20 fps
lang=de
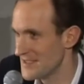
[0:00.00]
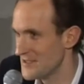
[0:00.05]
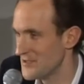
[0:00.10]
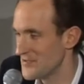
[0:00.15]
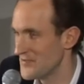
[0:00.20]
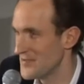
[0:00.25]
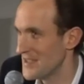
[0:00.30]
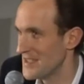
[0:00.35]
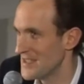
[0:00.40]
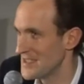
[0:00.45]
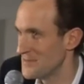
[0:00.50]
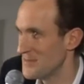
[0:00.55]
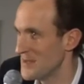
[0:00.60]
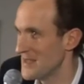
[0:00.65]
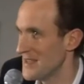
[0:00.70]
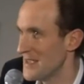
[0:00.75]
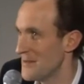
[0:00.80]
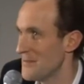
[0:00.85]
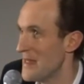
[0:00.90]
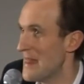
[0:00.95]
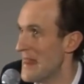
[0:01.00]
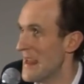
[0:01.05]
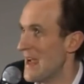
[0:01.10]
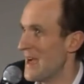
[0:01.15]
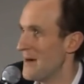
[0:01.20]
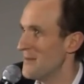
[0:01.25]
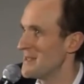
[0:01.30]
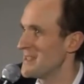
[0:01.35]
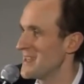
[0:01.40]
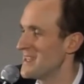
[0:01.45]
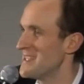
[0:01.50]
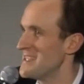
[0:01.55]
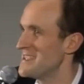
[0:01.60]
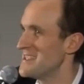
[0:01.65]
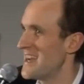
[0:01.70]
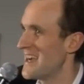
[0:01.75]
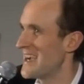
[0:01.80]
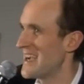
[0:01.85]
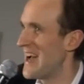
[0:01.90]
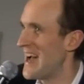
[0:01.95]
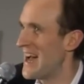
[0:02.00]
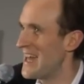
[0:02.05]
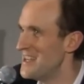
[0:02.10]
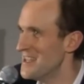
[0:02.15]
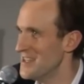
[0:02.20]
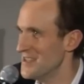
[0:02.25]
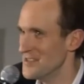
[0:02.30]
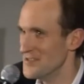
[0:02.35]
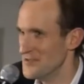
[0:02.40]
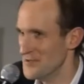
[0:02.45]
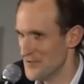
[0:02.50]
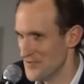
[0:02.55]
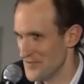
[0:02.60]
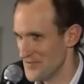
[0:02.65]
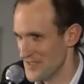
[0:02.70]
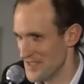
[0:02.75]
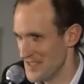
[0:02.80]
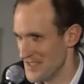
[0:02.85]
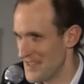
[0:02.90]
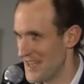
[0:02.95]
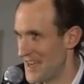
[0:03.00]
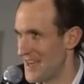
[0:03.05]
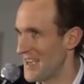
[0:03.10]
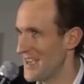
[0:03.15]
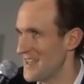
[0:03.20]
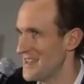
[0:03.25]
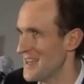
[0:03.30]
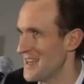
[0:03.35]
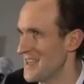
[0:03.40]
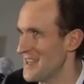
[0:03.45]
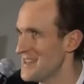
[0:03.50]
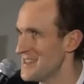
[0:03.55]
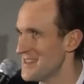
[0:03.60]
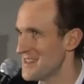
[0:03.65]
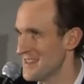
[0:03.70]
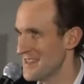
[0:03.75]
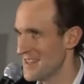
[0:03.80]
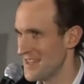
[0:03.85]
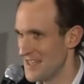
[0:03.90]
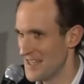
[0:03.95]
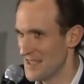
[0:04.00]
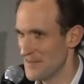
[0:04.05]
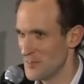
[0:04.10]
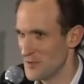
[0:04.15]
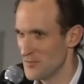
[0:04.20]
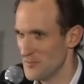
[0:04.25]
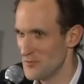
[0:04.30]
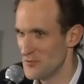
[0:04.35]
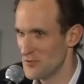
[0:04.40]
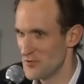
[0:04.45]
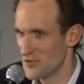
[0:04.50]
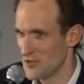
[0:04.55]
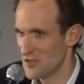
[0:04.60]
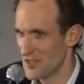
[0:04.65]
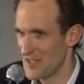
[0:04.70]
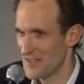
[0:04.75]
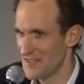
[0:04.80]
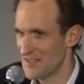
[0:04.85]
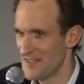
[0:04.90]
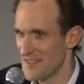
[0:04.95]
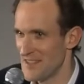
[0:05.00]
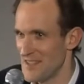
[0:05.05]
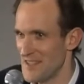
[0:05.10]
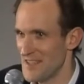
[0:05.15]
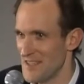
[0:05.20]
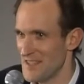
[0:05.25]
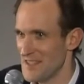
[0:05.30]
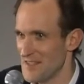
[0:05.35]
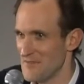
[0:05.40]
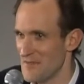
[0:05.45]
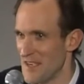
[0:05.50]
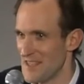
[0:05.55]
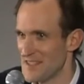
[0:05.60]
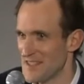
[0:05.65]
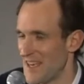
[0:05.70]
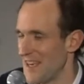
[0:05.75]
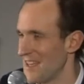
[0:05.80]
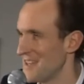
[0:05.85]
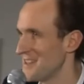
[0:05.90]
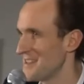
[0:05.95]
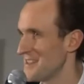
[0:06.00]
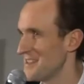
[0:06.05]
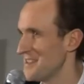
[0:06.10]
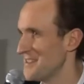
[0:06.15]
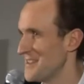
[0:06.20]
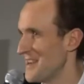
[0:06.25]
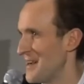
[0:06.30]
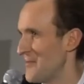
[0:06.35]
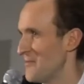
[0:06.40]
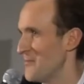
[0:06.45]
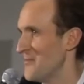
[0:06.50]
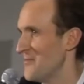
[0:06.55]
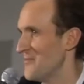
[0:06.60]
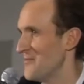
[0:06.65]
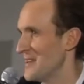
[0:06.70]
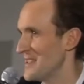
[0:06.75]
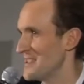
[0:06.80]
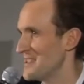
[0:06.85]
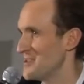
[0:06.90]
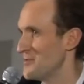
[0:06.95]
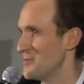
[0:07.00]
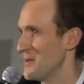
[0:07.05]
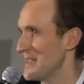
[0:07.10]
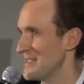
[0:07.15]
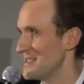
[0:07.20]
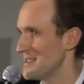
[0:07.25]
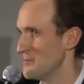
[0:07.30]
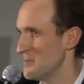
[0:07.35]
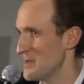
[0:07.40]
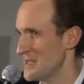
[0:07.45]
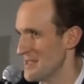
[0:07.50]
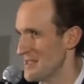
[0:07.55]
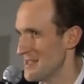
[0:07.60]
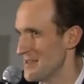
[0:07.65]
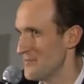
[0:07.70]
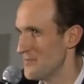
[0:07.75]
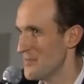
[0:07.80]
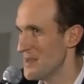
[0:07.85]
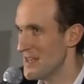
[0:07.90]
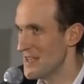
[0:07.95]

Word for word: die dürfen ja nichts mitnehmen. Aber ich kann Ihnen sagen, alle dürfen sich nachher da hinten an einem Gemüsestand, den wir extra eingerichtet haben, was zu essen mitnehmen.